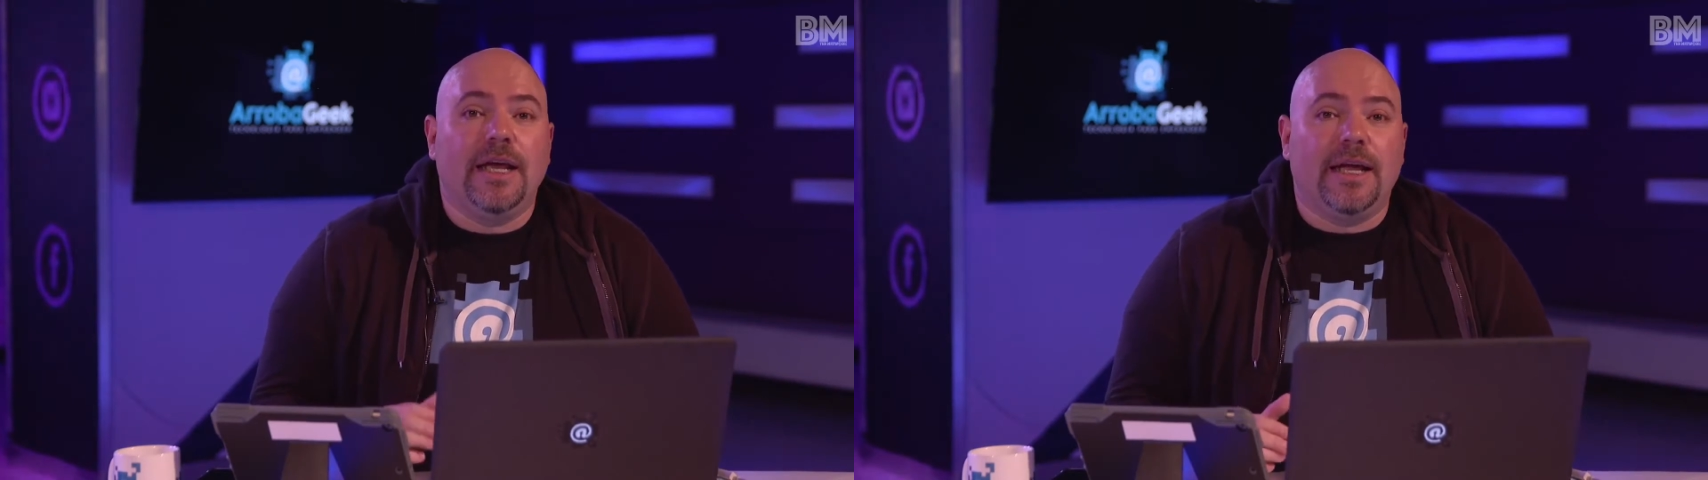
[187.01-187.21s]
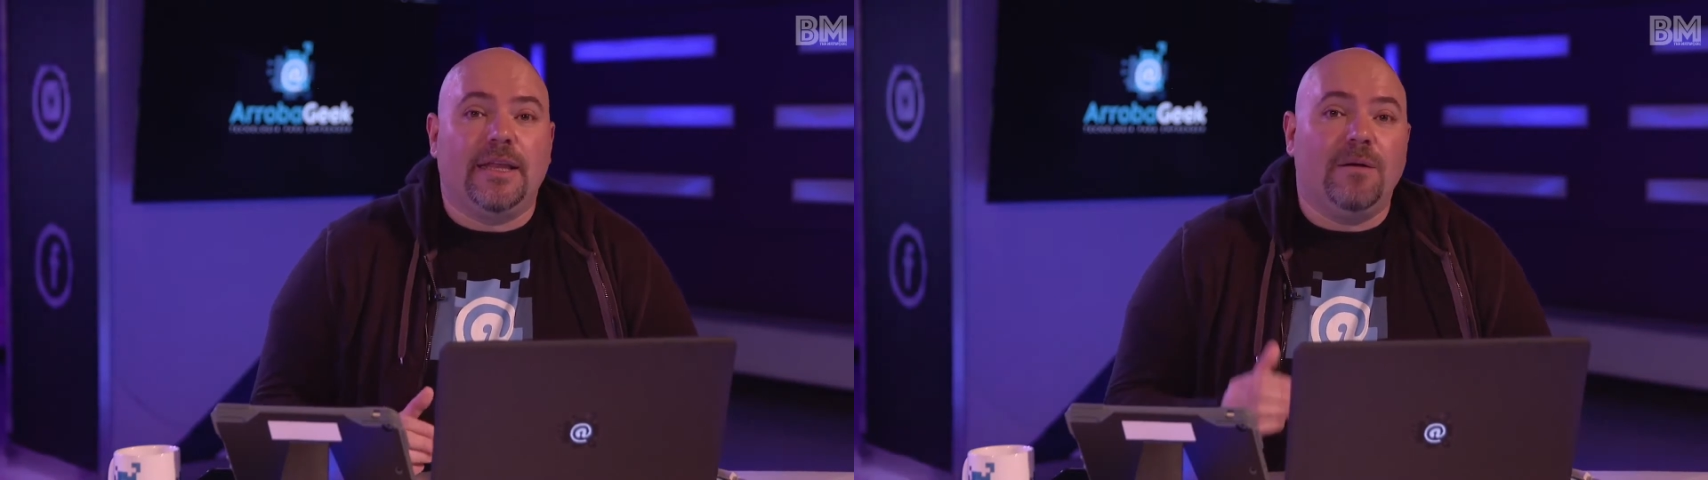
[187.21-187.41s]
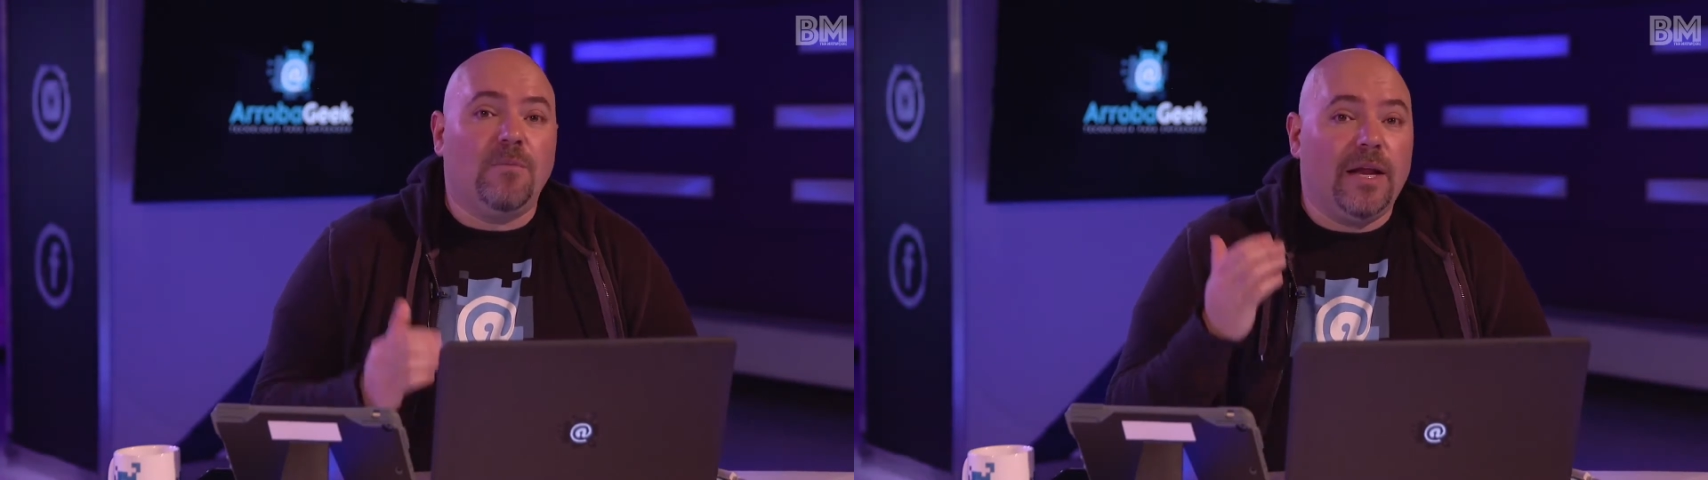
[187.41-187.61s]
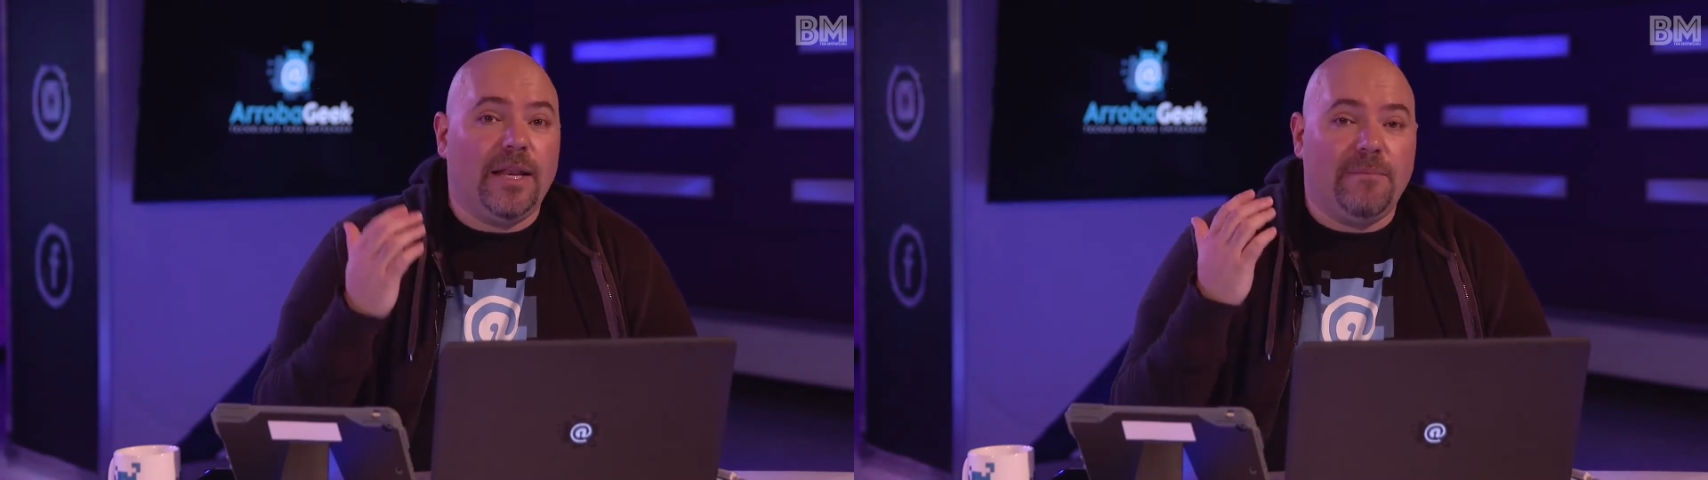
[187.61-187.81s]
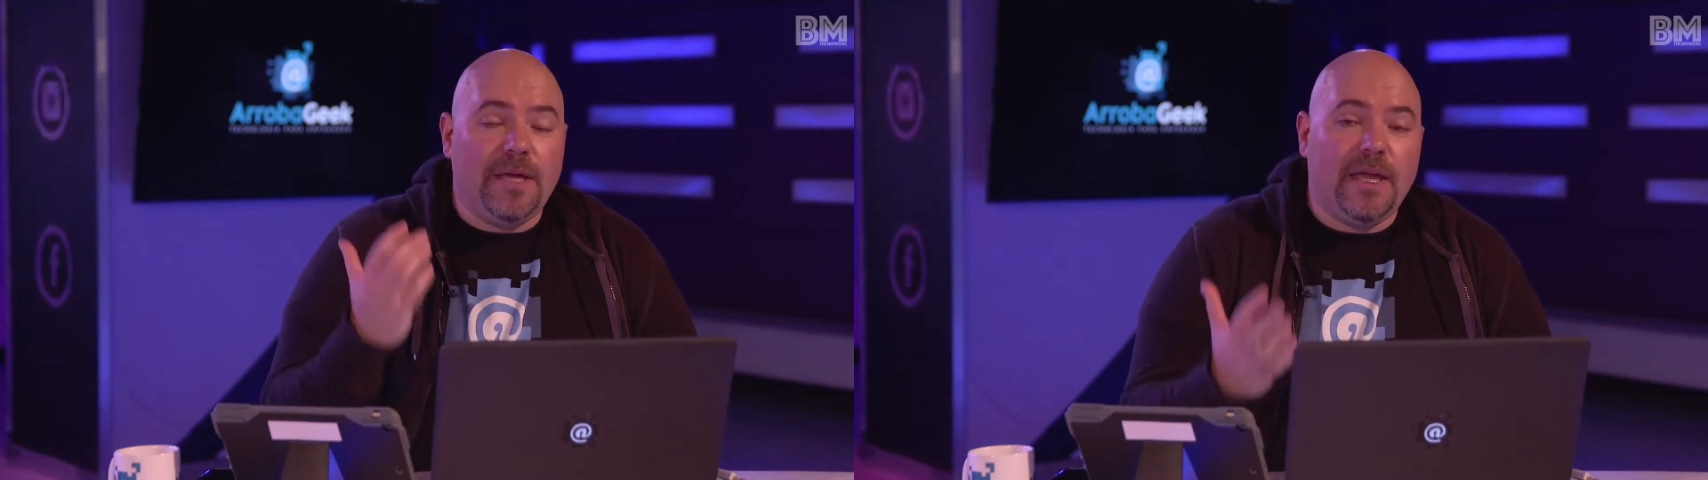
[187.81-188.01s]
que tenemos el
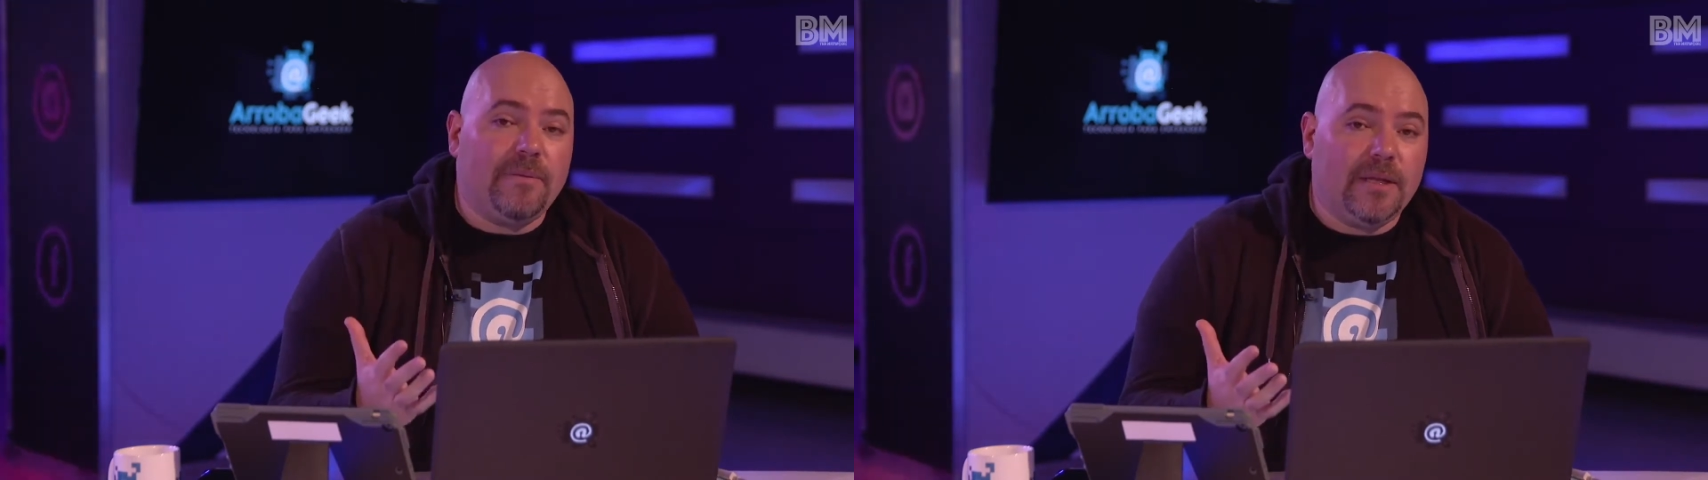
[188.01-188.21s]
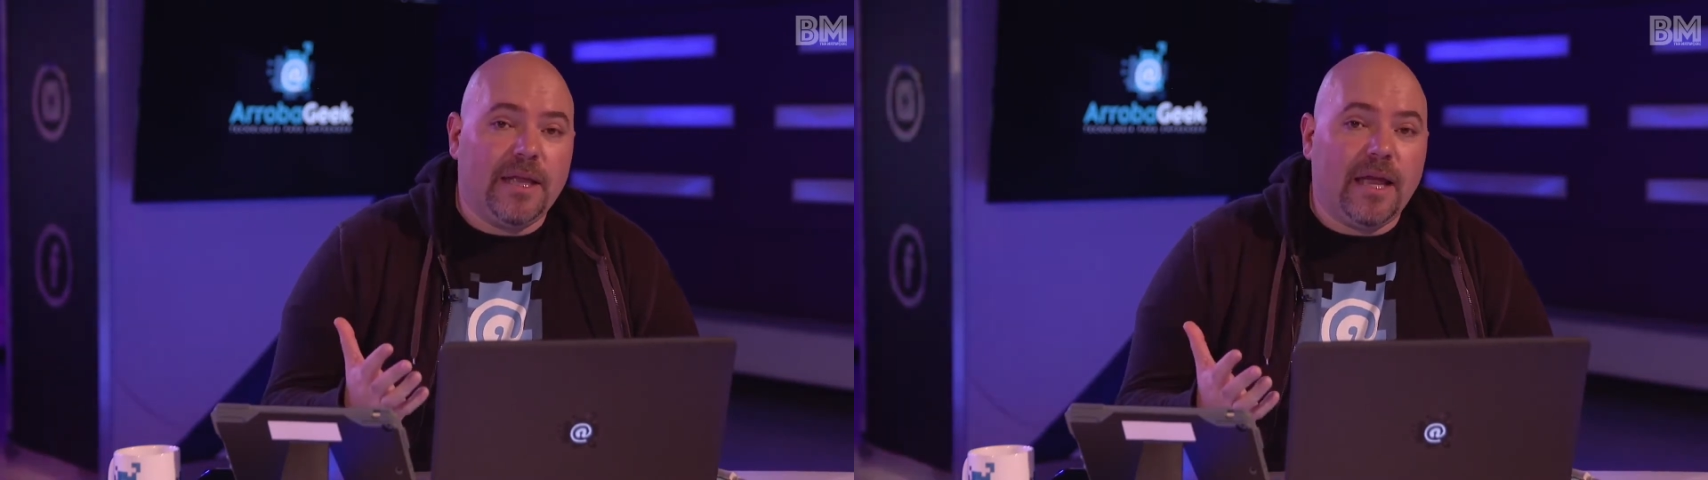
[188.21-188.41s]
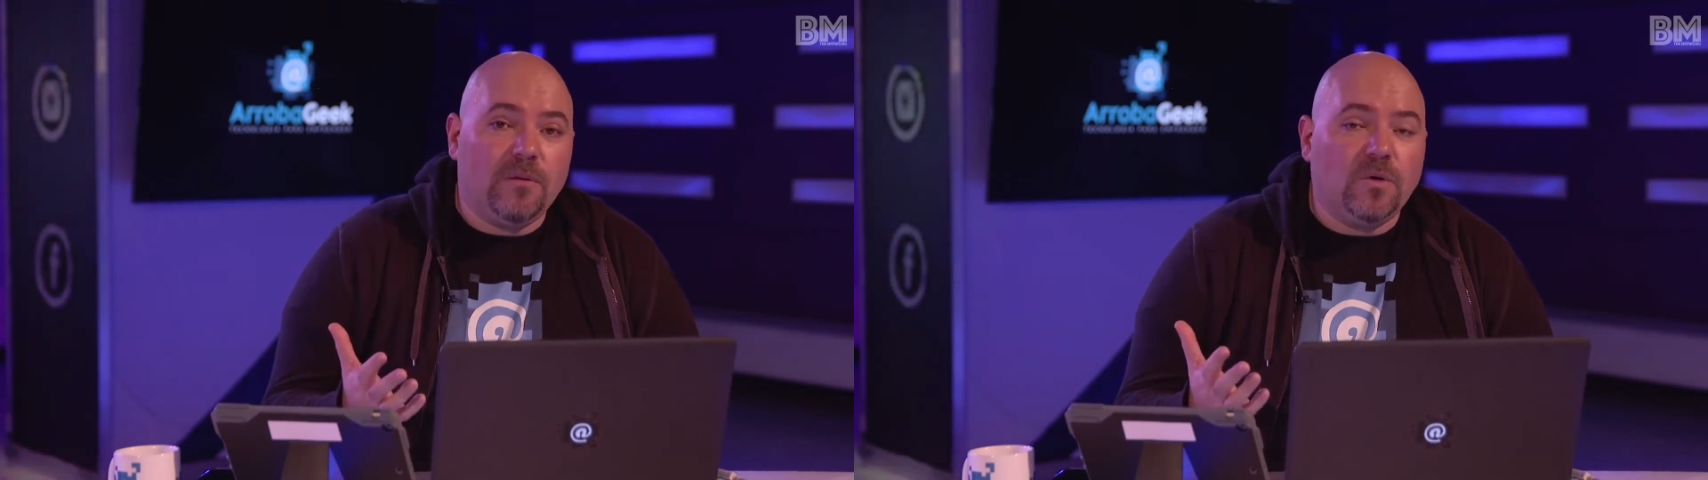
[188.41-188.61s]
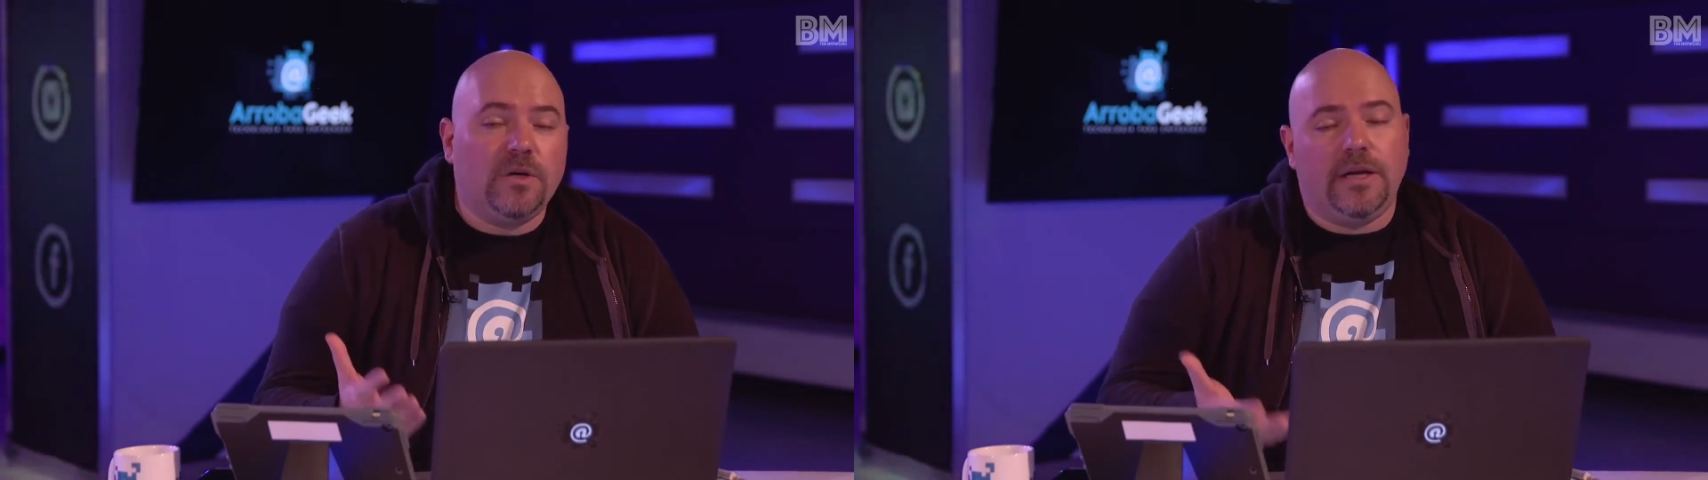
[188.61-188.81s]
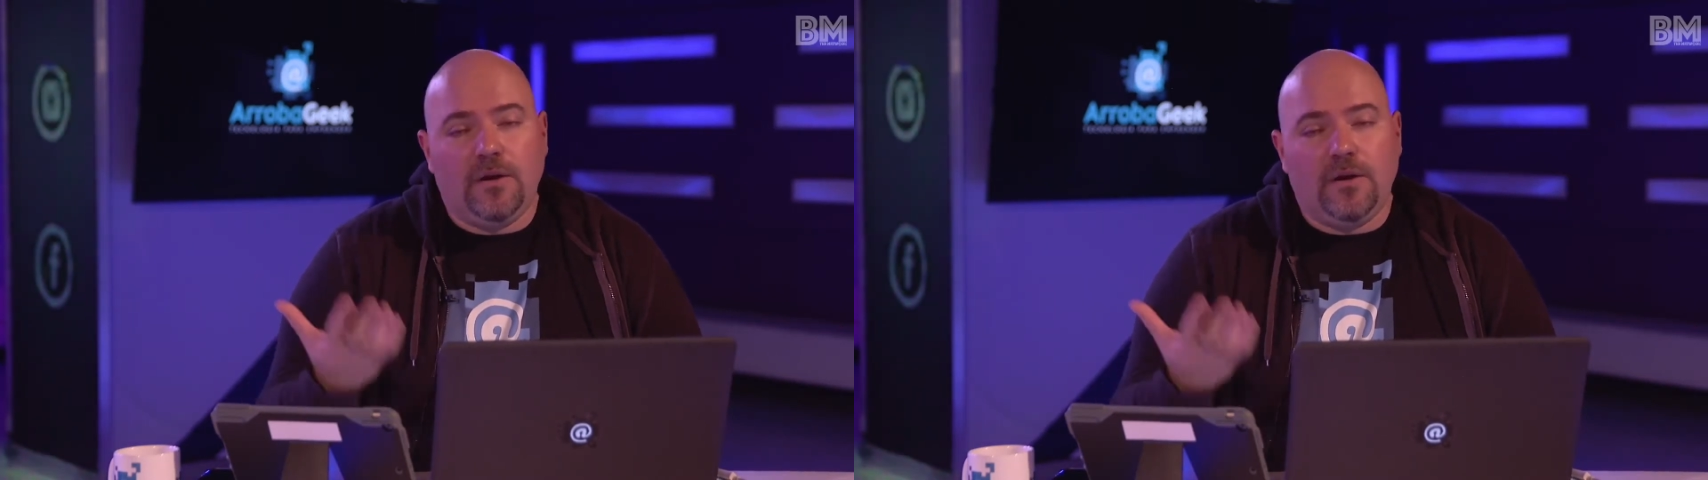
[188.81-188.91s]
de Bien de Network